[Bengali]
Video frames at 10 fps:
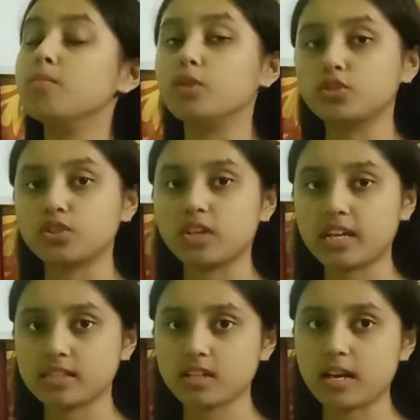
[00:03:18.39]

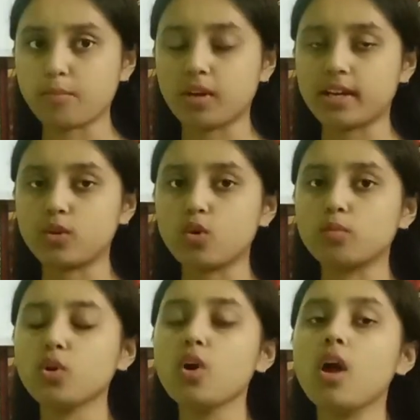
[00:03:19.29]
ময়শ্চারাইজার অ্যাপ্লাই
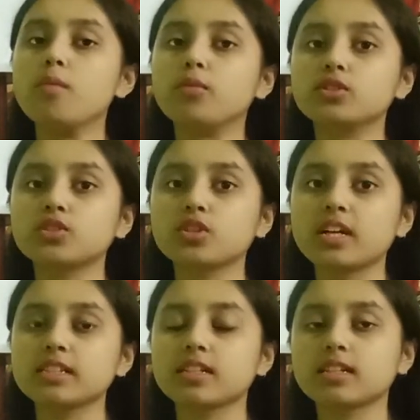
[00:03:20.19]
করব
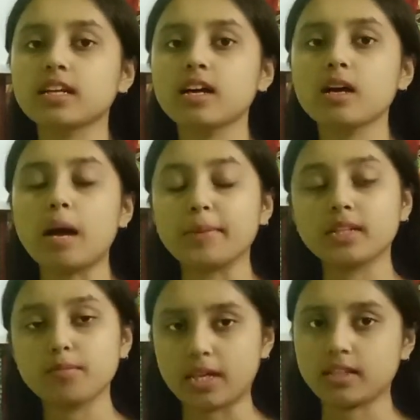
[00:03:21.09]
ময়শ্চারাইজারটা
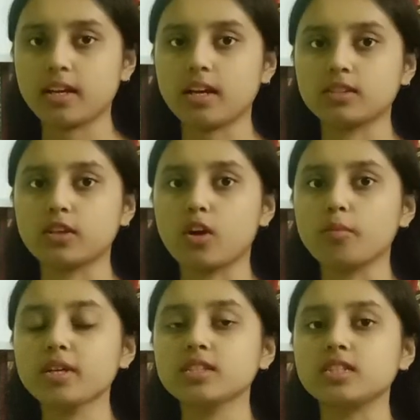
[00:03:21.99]
আমাদের মাথায় রাখতে
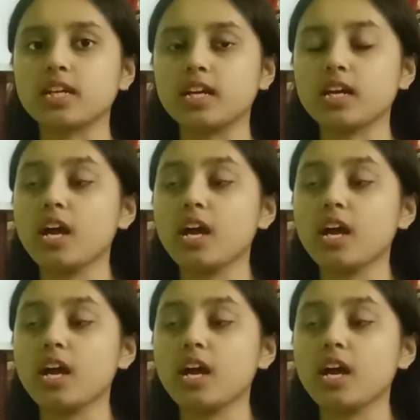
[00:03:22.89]
হবে যে